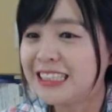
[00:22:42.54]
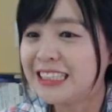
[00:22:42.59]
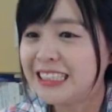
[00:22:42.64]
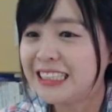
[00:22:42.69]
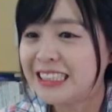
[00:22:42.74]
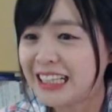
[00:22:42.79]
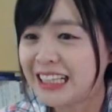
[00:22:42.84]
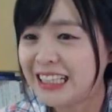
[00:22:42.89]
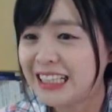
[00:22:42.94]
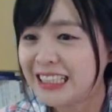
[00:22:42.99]

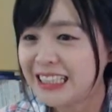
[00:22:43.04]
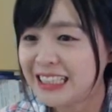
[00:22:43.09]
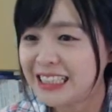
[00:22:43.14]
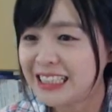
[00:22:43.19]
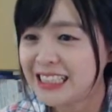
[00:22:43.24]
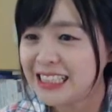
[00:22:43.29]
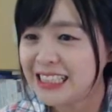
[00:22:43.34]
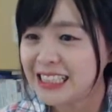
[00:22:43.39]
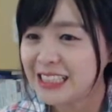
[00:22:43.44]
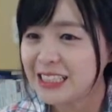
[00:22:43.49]
진짜.
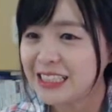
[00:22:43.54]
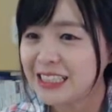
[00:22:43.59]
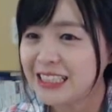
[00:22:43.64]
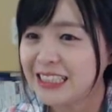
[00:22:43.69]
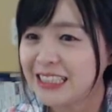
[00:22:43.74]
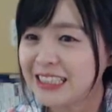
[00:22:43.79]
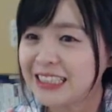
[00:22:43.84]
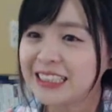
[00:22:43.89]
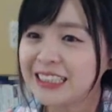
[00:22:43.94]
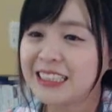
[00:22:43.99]

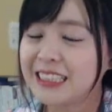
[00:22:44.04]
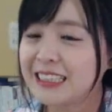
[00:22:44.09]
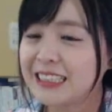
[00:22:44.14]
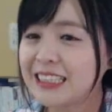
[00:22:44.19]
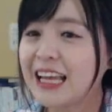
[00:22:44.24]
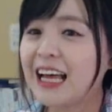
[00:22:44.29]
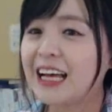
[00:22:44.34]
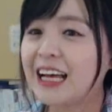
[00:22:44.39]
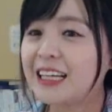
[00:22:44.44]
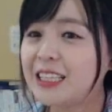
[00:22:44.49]

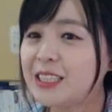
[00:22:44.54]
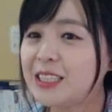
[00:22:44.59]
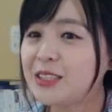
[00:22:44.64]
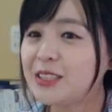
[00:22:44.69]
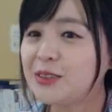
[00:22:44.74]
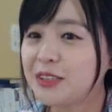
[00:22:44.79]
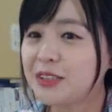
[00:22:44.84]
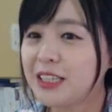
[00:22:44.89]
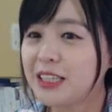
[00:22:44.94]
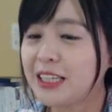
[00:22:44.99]
자, 그리고
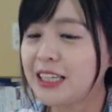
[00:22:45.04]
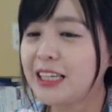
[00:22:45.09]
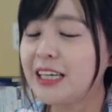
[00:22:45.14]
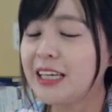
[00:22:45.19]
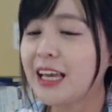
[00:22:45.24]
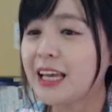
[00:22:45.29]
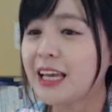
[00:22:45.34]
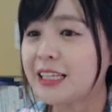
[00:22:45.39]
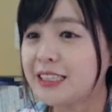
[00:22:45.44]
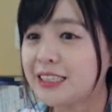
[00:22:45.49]
우리
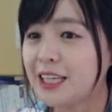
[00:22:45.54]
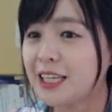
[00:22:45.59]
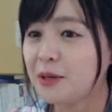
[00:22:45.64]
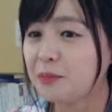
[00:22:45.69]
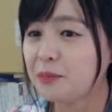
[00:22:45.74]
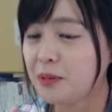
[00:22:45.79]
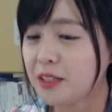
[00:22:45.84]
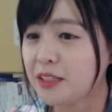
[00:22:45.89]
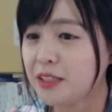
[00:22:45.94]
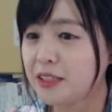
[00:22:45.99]

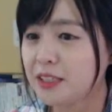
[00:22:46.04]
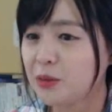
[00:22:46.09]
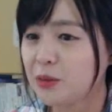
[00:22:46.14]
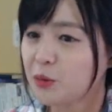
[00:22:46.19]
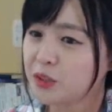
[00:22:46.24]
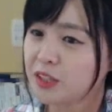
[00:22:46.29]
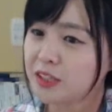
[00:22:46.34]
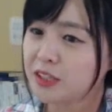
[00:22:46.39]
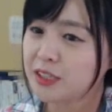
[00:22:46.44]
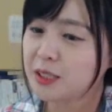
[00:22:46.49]
SM피그님
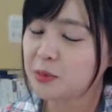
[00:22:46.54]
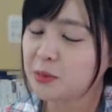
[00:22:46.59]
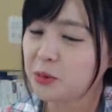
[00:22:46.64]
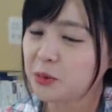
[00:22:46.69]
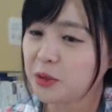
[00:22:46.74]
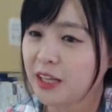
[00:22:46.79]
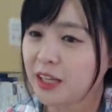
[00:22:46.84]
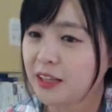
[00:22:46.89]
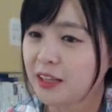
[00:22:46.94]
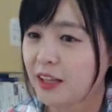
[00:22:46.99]
오셨는지
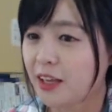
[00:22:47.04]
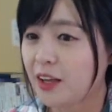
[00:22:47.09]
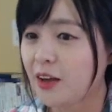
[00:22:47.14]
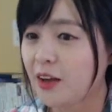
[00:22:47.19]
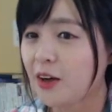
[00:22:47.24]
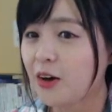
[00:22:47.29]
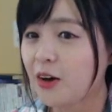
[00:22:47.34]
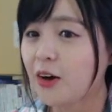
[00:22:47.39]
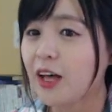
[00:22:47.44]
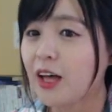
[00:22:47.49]

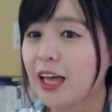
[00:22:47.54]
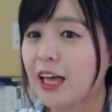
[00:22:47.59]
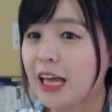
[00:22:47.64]
모르겠네요.